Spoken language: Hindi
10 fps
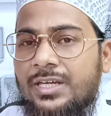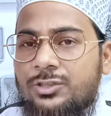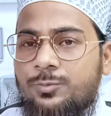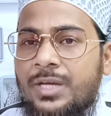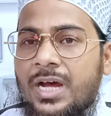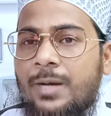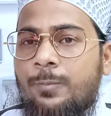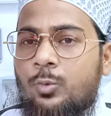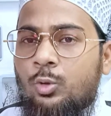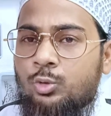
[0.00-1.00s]
इसमें
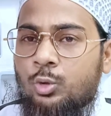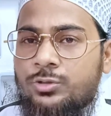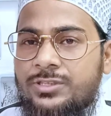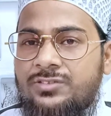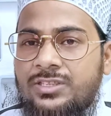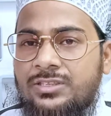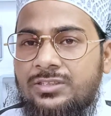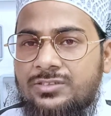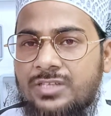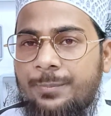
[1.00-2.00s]
आपको दो चीज़ें
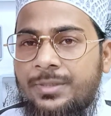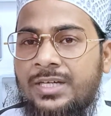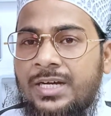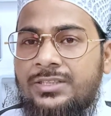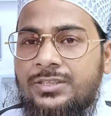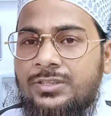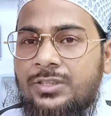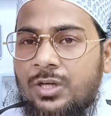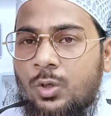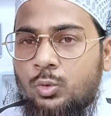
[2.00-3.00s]
सामने आती हैं